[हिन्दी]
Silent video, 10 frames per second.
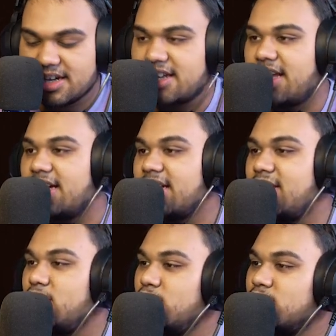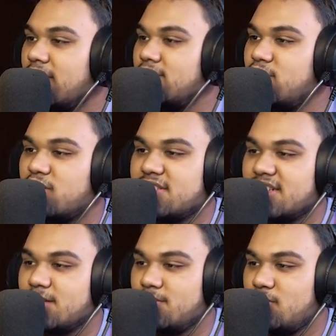अरे अंकल कहीं और
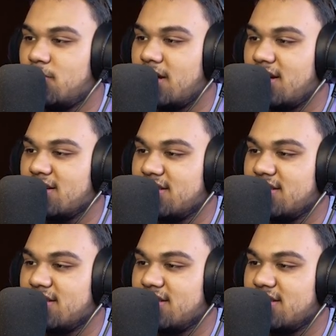जाके मुंह मड़ा